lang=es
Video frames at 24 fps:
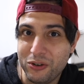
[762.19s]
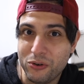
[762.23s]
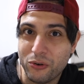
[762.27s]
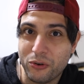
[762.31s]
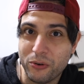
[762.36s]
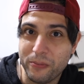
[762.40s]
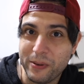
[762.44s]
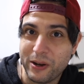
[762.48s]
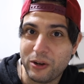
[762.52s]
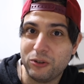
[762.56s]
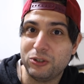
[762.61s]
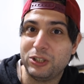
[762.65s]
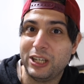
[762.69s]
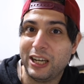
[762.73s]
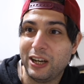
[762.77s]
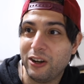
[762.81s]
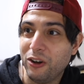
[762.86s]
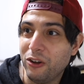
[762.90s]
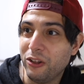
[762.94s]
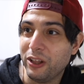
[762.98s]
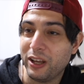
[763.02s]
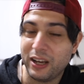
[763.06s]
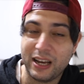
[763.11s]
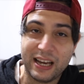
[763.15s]
Yuko me
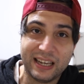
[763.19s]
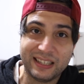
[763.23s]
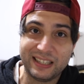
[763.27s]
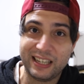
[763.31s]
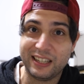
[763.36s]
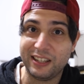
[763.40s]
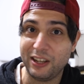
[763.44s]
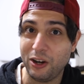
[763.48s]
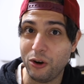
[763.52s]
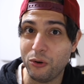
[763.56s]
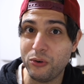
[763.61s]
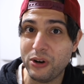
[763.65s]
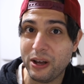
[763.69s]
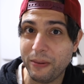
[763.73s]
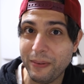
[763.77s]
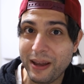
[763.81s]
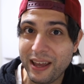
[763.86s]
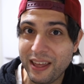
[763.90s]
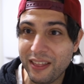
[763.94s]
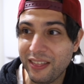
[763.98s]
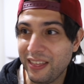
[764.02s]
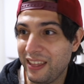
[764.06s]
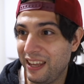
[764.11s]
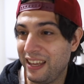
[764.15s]
aconsejó de gástatelo una
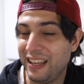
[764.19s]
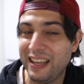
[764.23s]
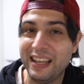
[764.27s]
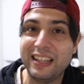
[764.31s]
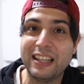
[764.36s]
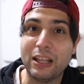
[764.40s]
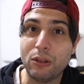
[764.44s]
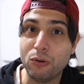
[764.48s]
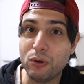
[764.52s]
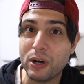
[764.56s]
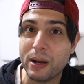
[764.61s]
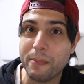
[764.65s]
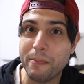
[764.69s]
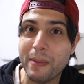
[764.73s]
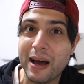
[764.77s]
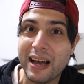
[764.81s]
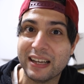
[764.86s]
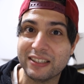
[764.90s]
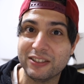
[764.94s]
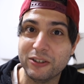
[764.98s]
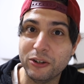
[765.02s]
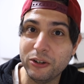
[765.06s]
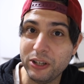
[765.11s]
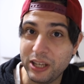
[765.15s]
vez y te dura
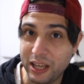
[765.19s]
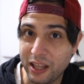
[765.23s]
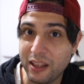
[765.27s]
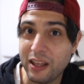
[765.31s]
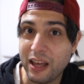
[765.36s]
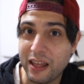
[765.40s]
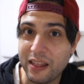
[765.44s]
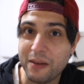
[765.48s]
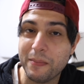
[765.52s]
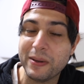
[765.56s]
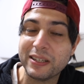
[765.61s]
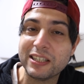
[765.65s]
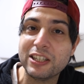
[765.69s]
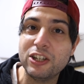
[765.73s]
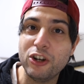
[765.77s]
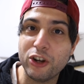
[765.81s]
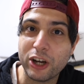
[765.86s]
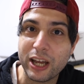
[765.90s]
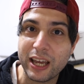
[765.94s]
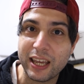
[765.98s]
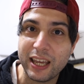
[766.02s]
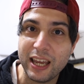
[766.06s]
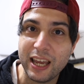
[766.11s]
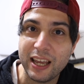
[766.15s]
más, ¿no? Y además es lo que